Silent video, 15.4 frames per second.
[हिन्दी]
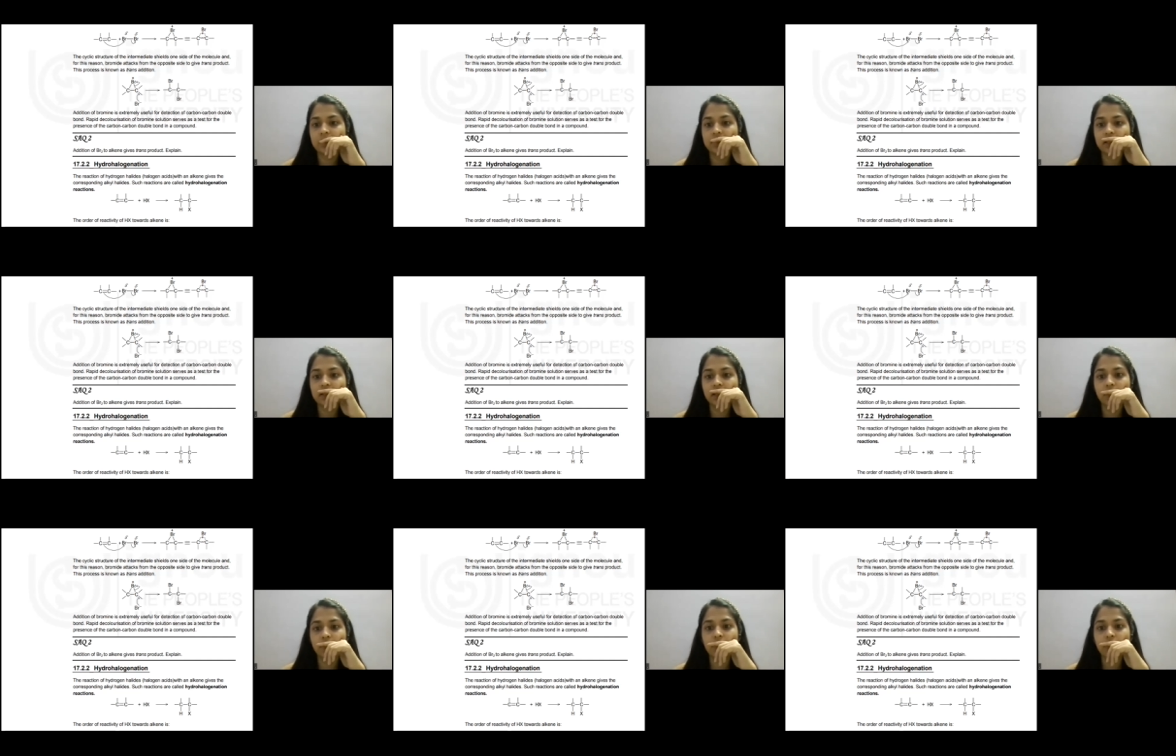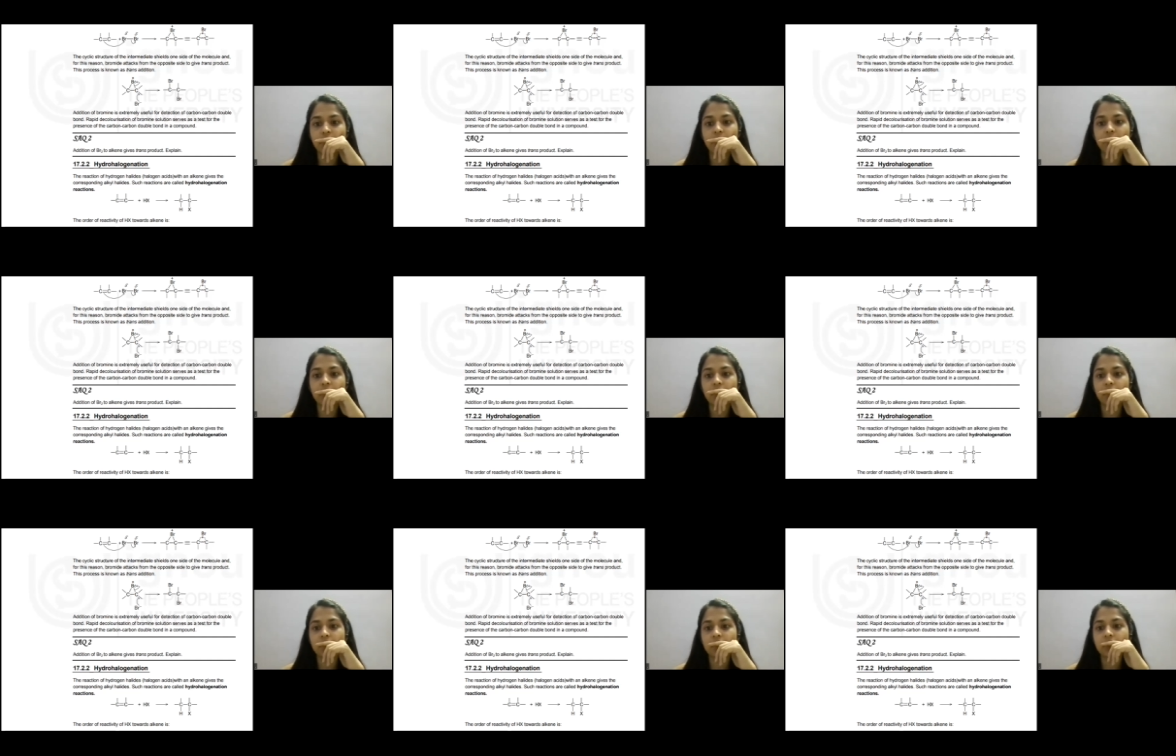ठीक है फिर भी
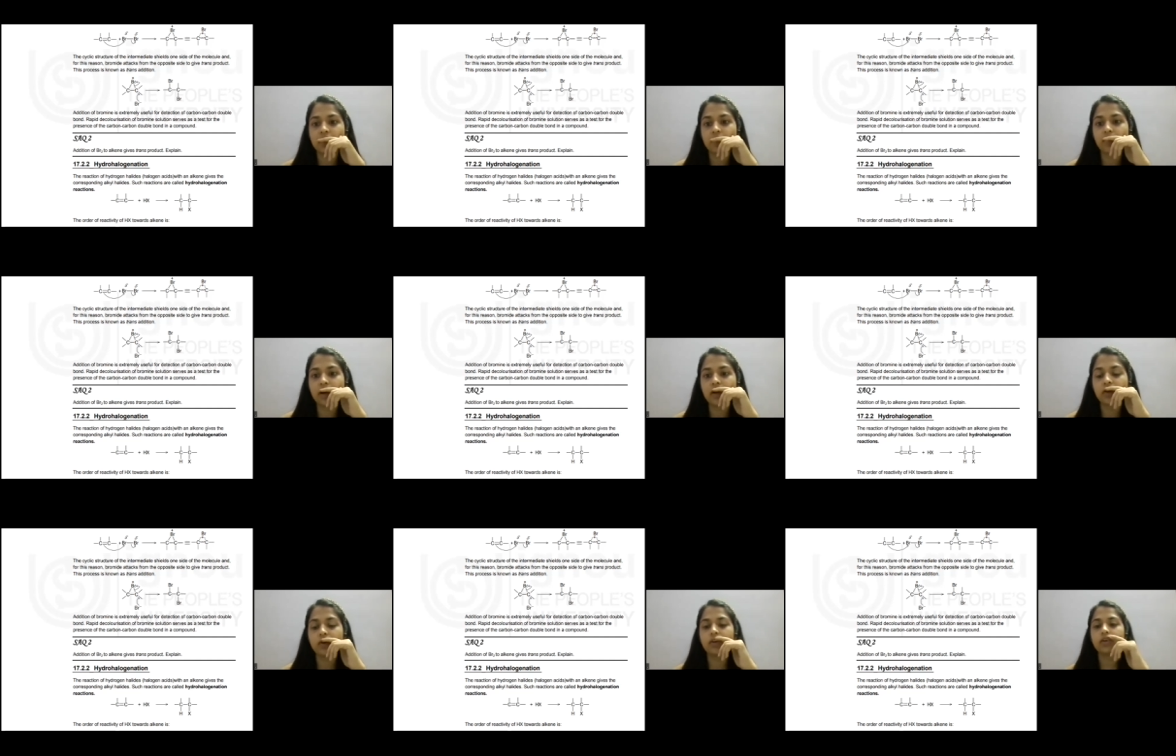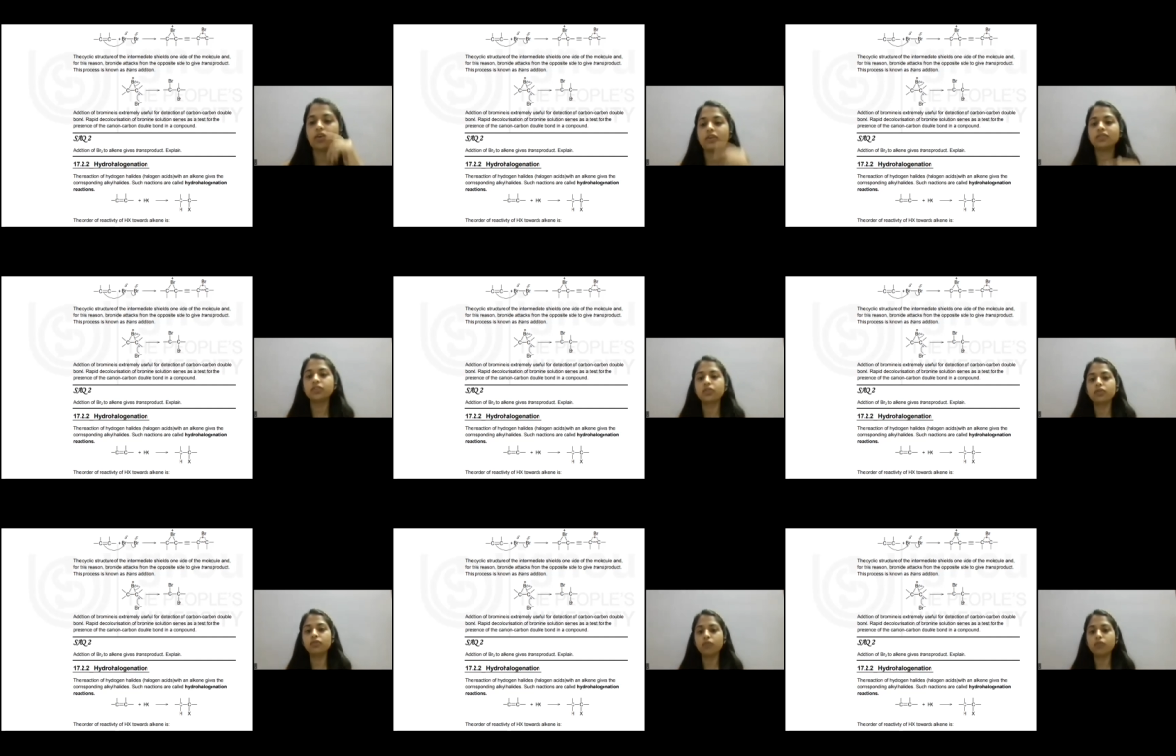क्या मार्कोनिकोव
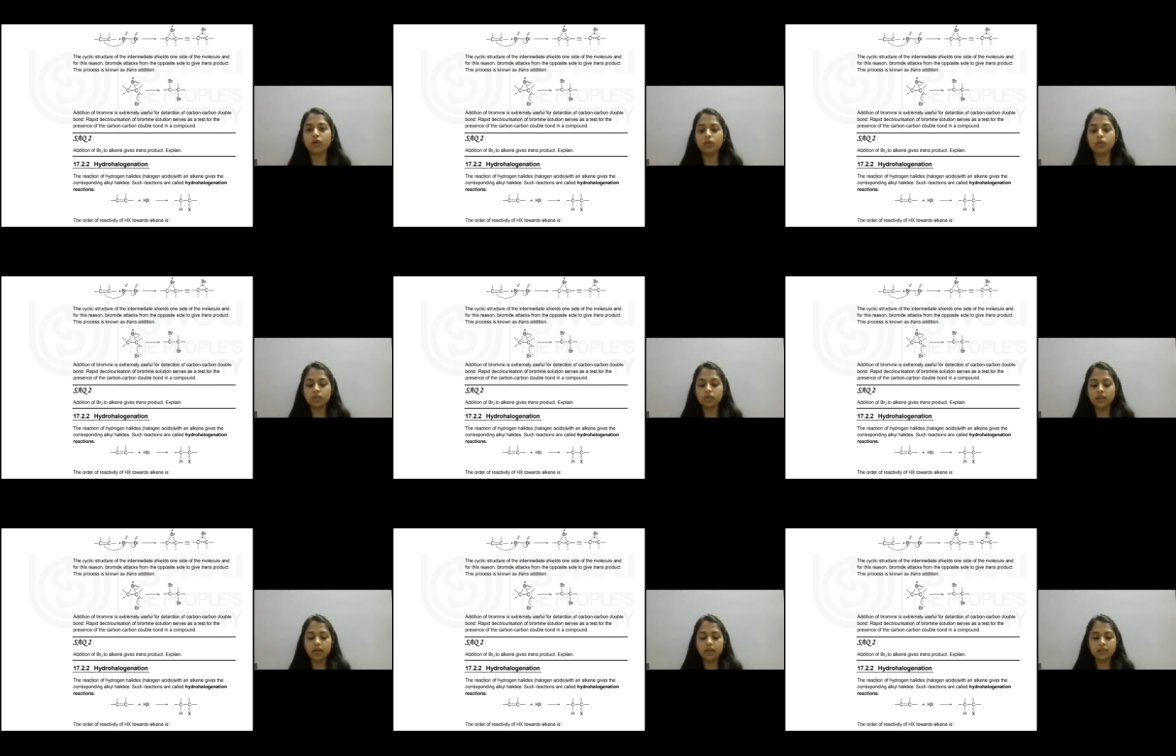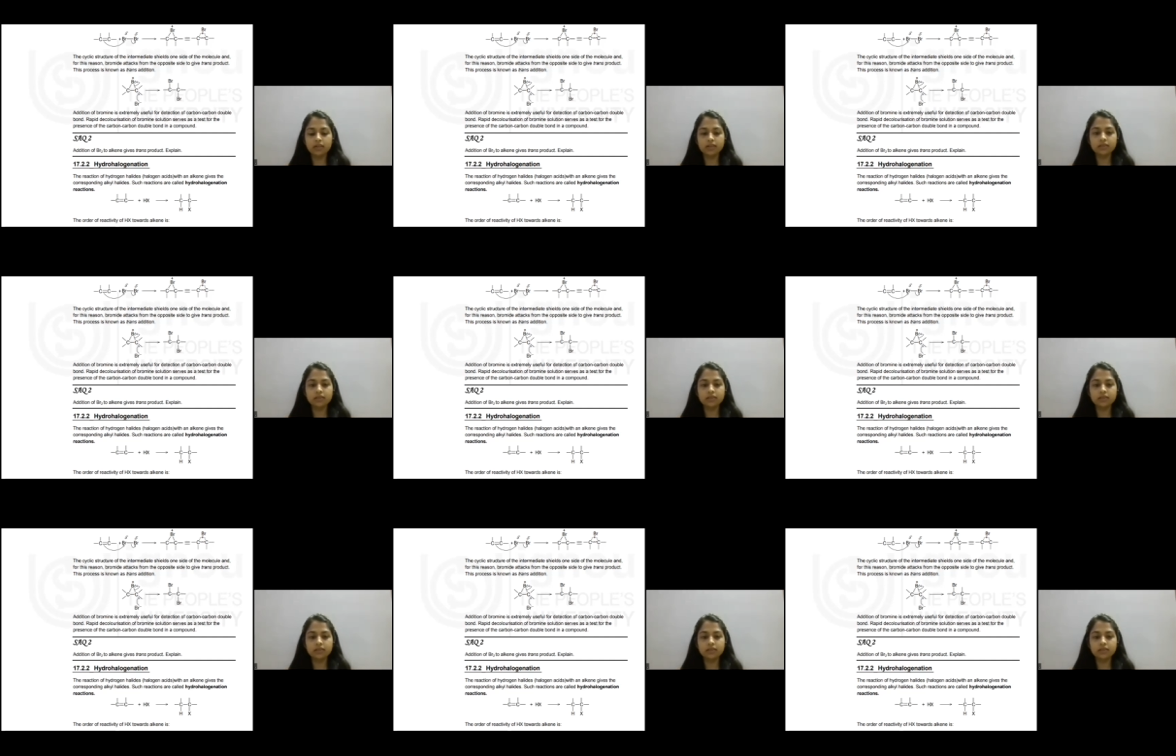रूल फॉलो होता है